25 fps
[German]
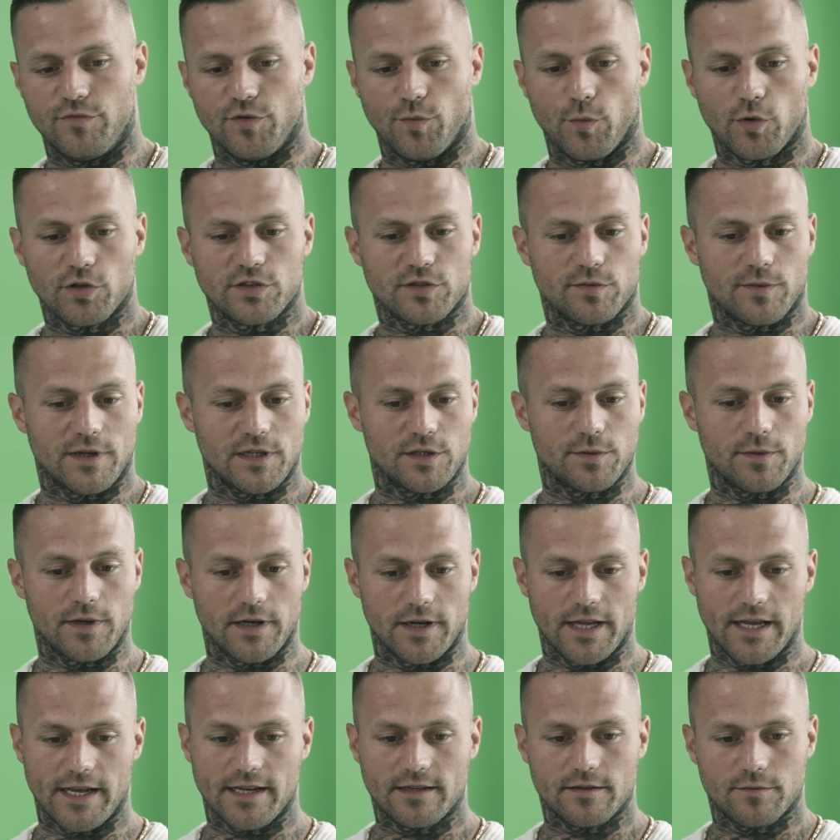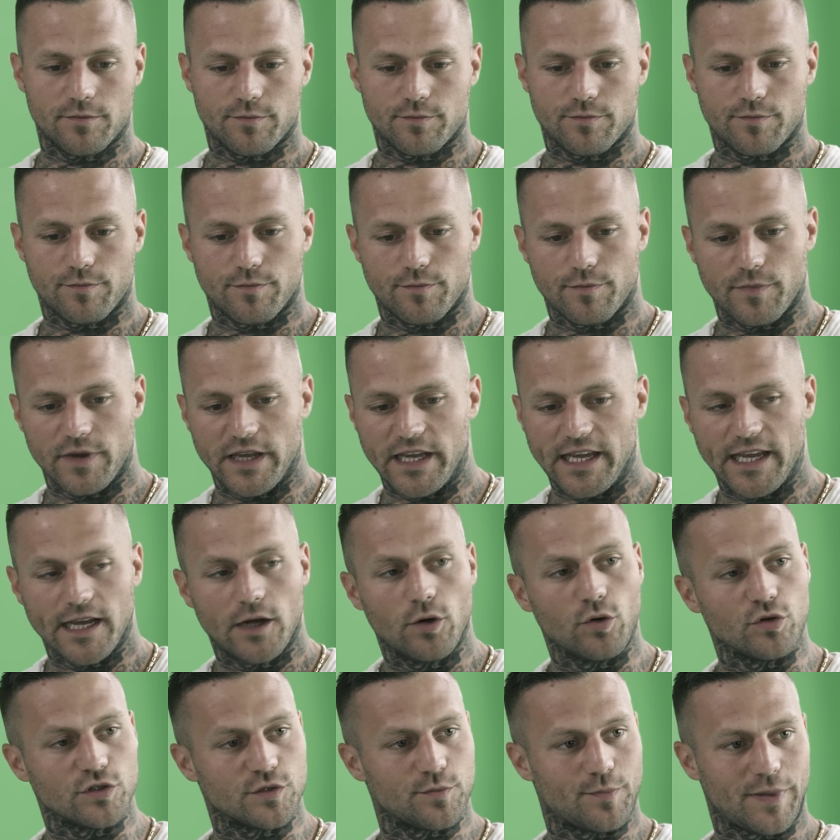Du musst manchmal echt
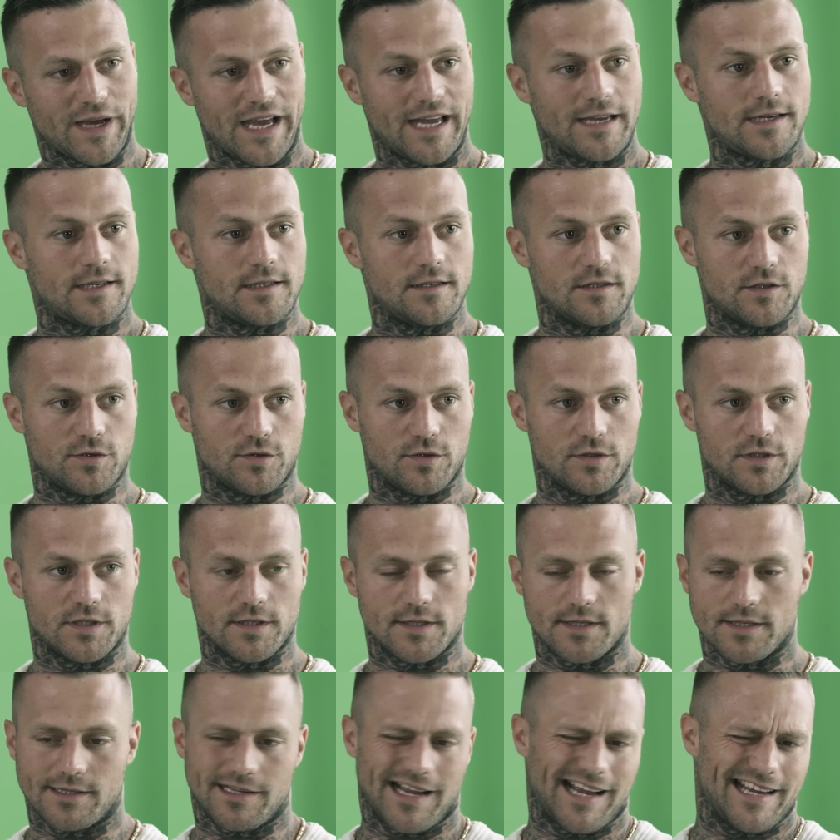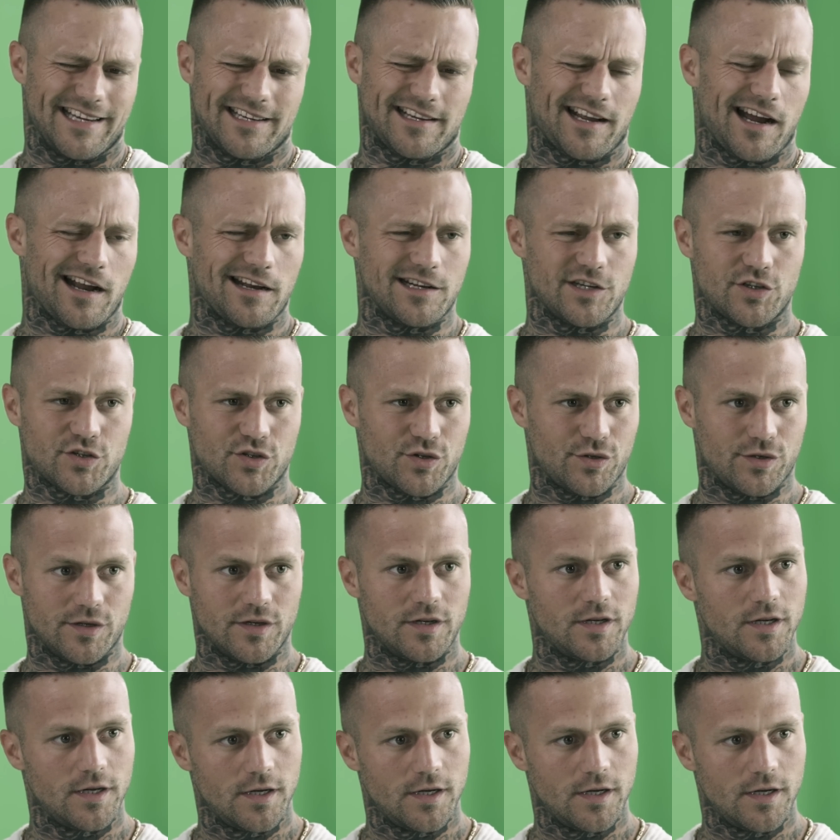Egos brechen so und das ist eigentlich gar nicht schön.